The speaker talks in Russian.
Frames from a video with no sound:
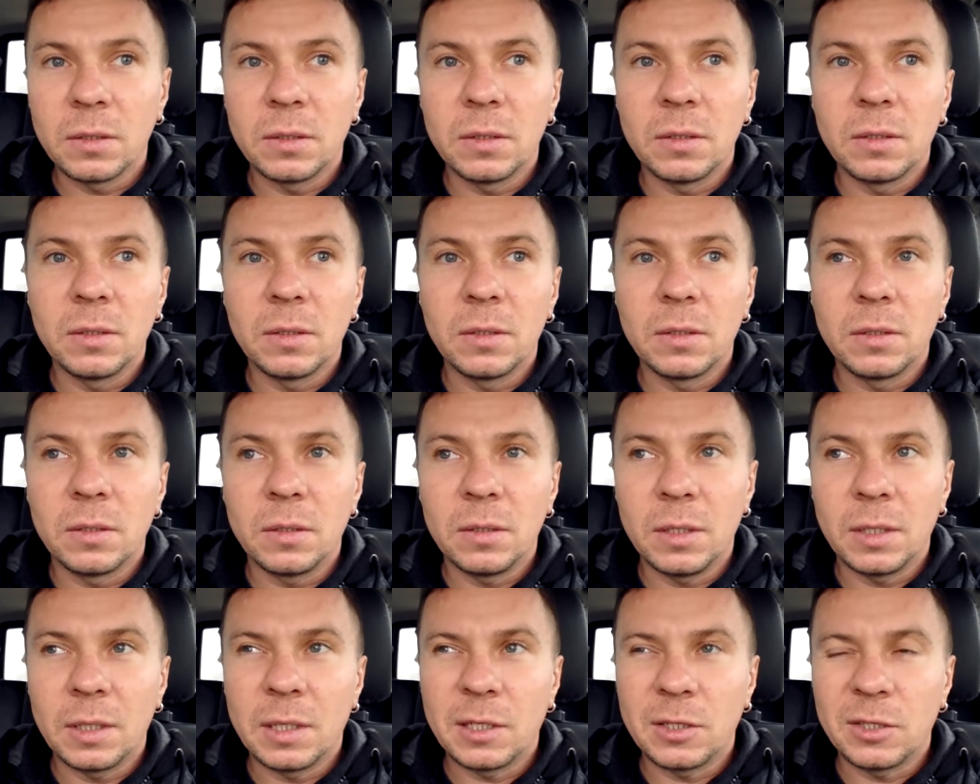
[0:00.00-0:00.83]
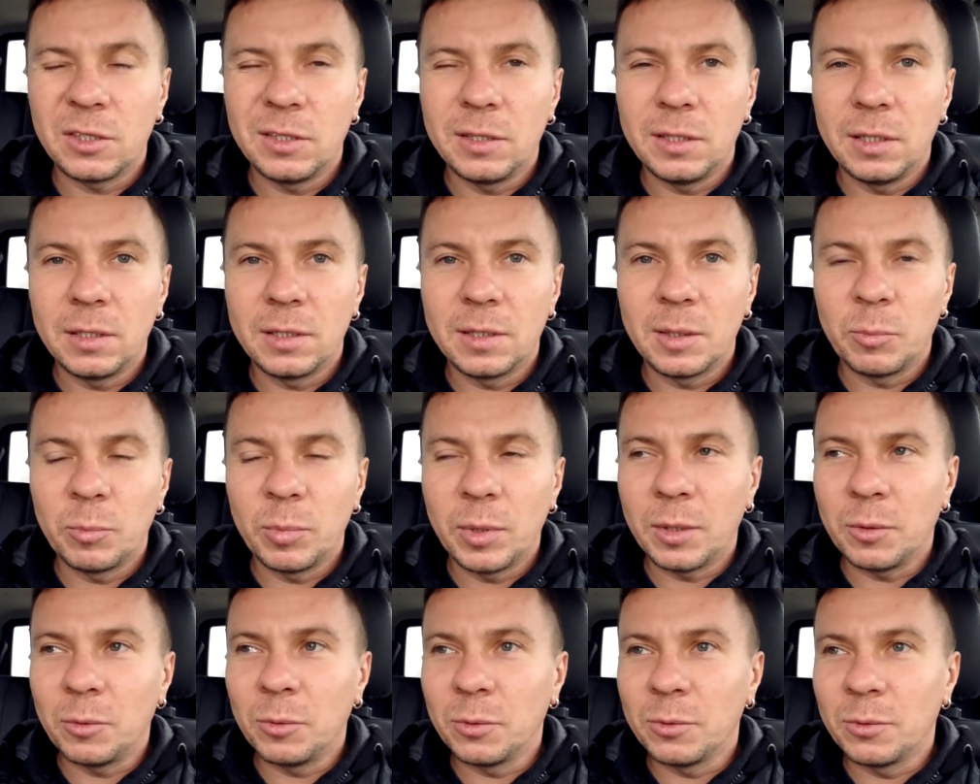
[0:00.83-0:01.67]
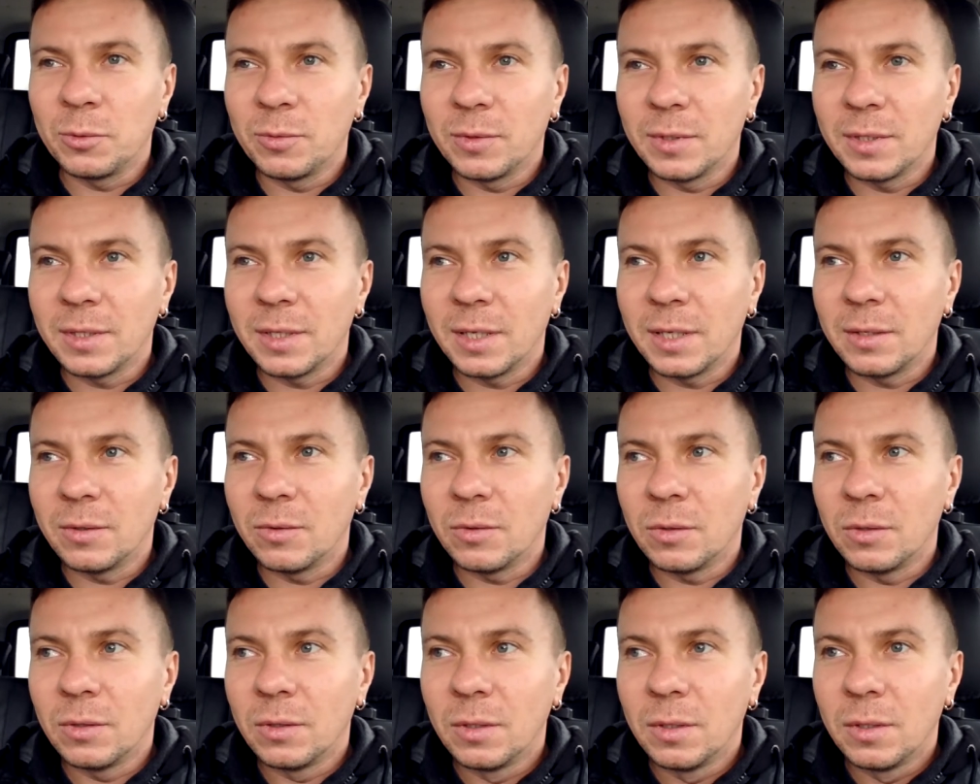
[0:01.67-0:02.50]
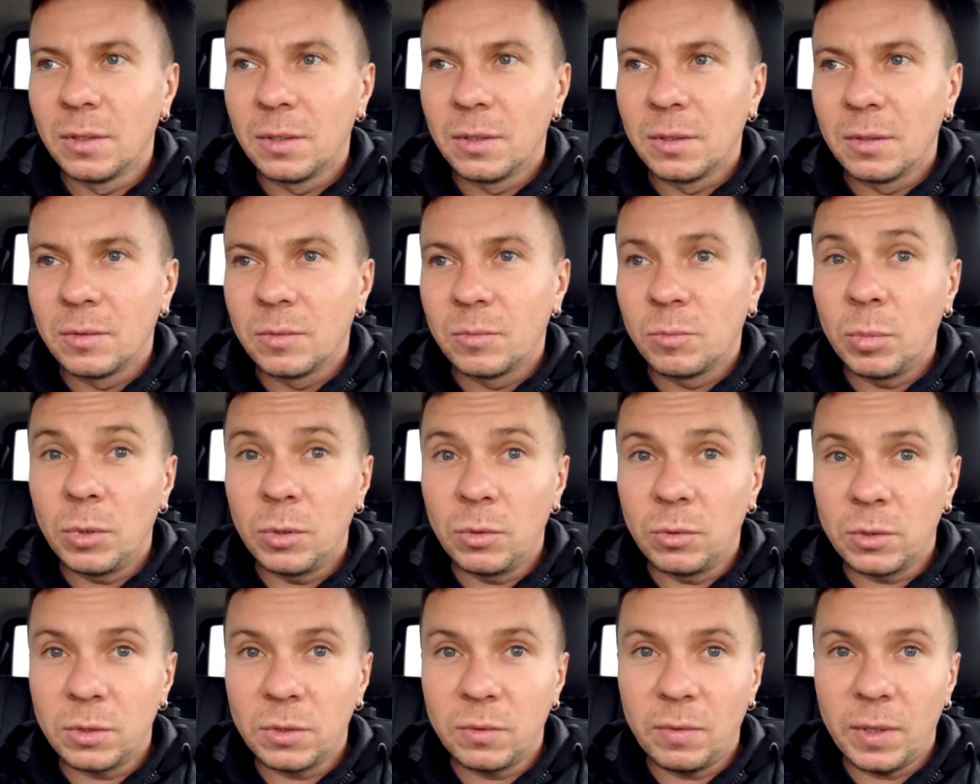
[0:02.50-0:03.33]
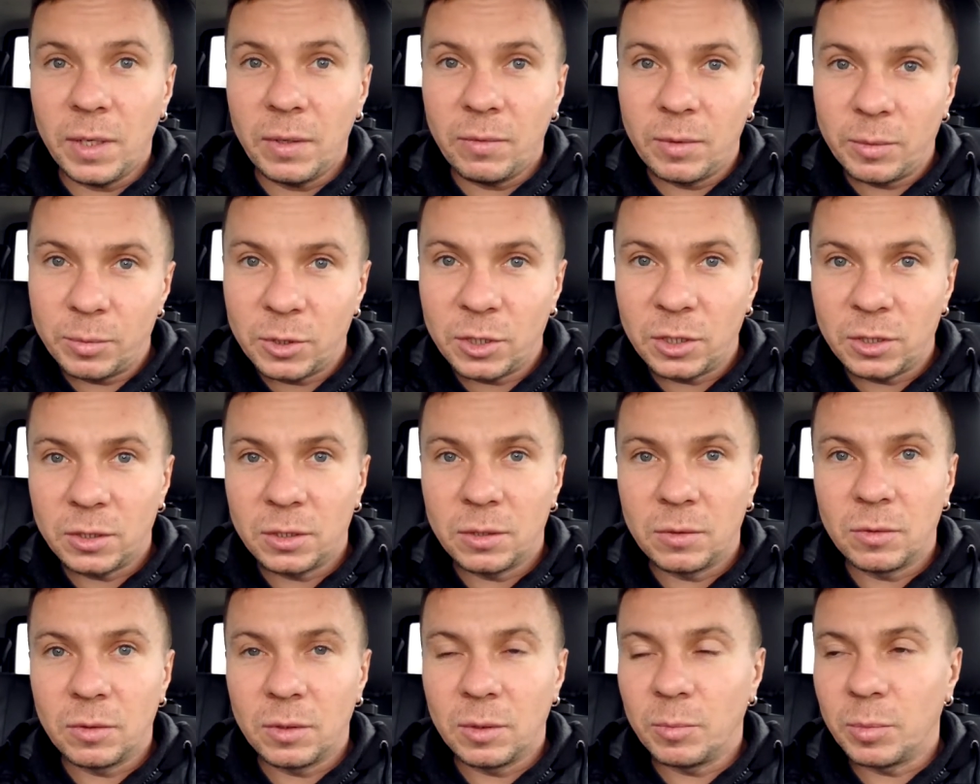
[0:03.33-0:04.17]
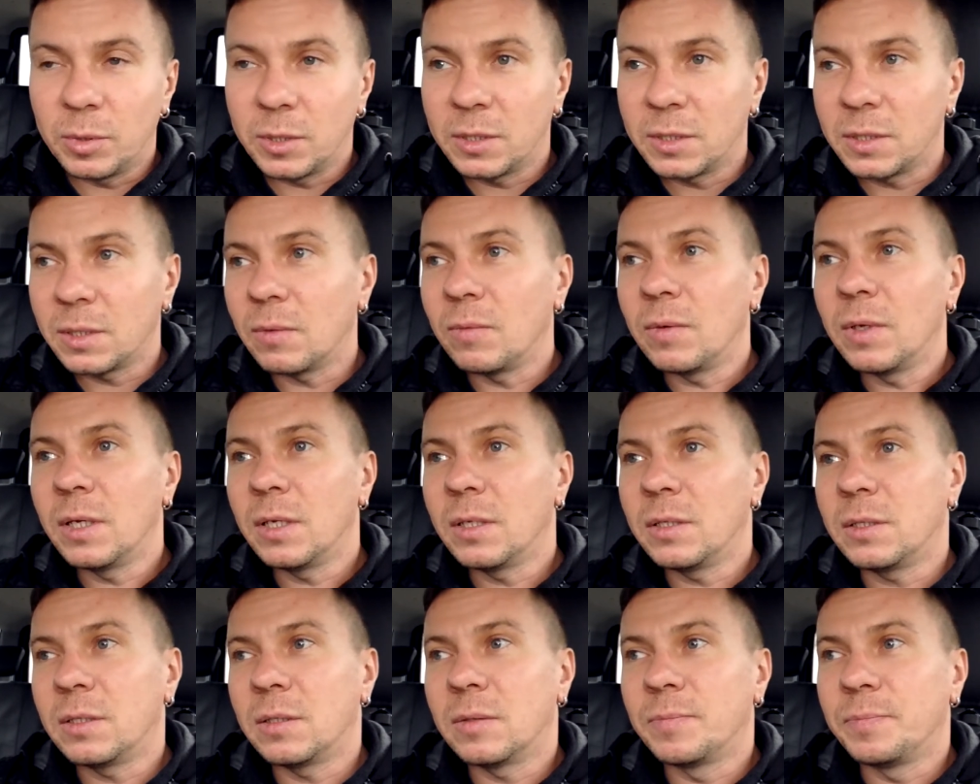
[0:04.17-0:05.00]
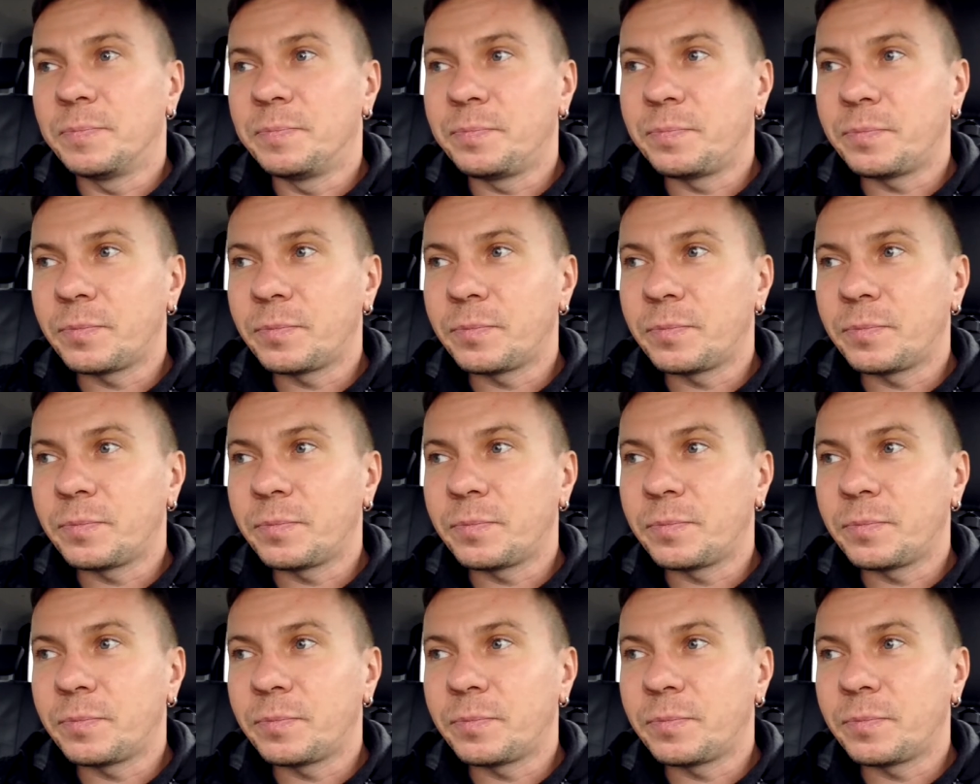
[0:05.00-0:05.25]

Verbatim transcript: Э я каждый день там погоду выкладываю. Плюс два вообще сегодня, представляете?